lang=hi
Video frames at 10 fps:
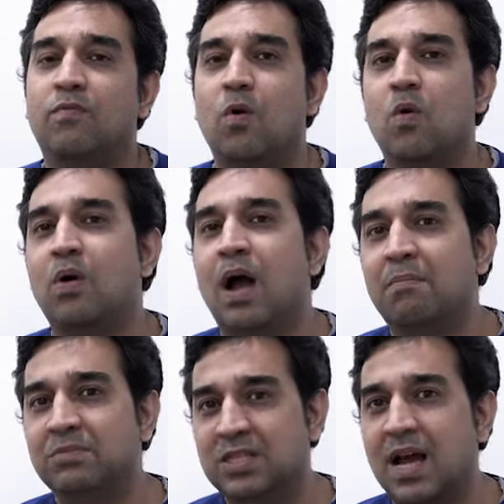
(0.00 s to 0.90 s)
वो
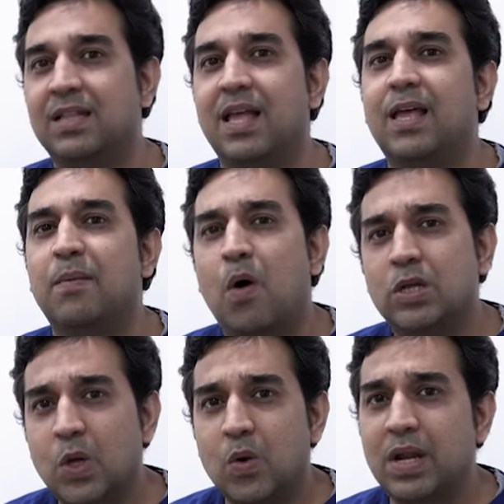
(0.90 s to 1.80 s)
हम जानते हैं कि
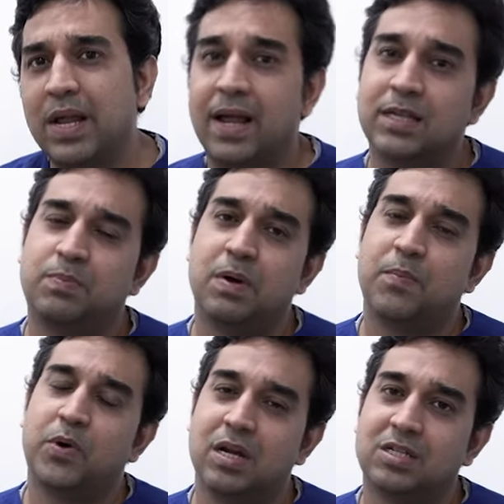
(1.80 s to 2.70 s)
बहुत ज़रूरी है
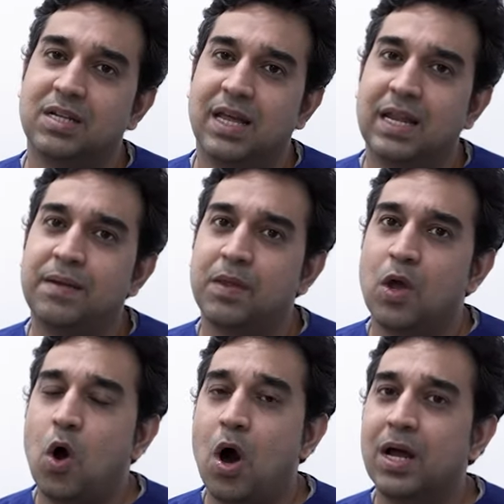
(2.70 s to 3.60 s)
स्पर्म प्रोडक्शन के लिए
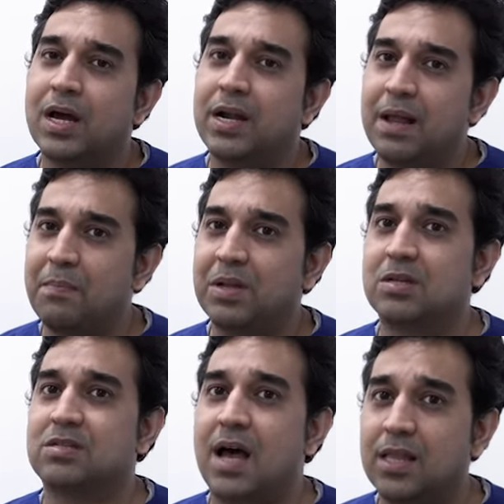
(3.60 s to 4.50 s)
और अगर
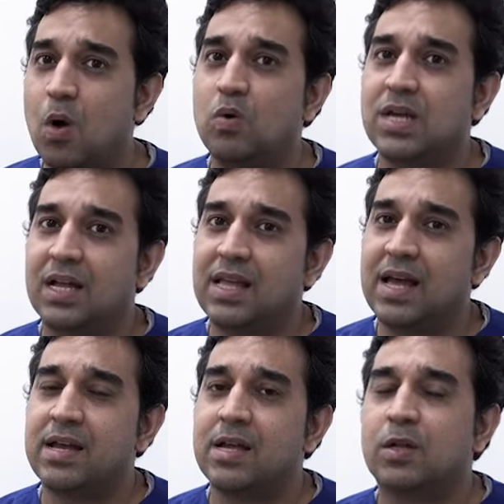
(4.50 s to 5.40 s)
टेम्परेचर ज़्यादा हो जाता
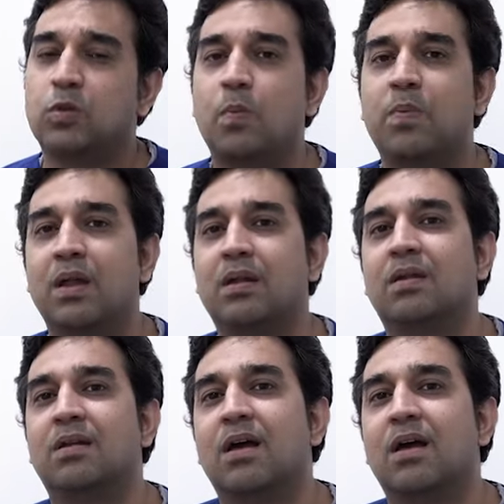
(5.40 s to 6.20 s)
है तो फिर